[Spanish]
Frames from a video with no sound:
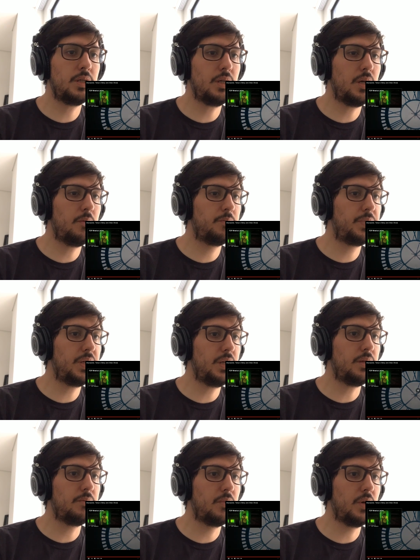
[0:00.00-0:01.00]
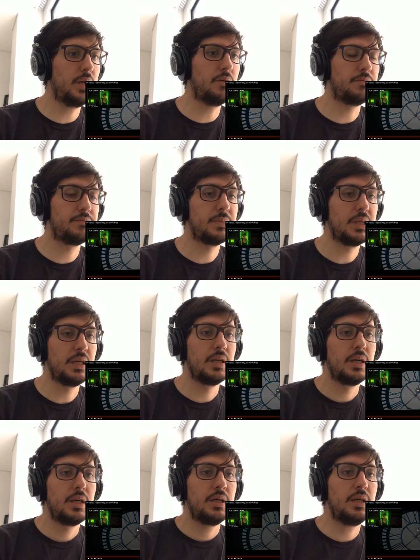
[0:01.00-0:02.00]
TEMP. E bueno.
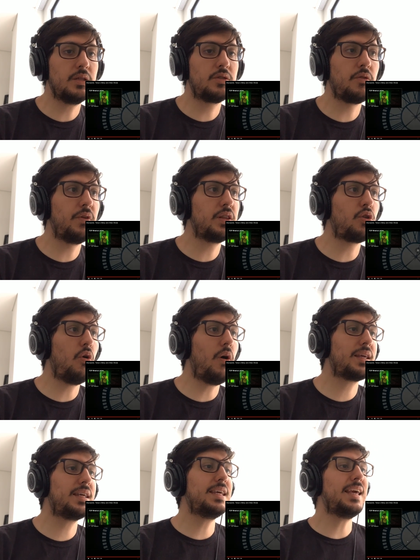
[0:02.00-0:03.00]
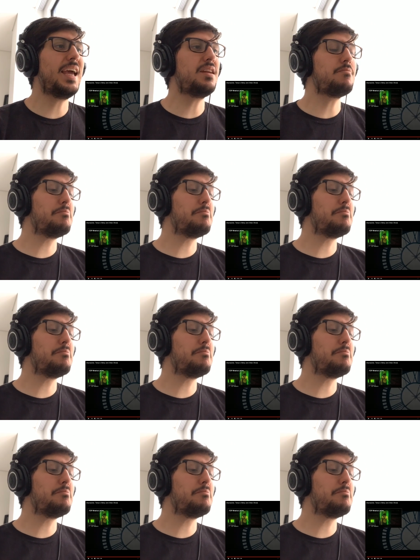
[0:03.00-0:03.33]
Y esto fue todo aquí en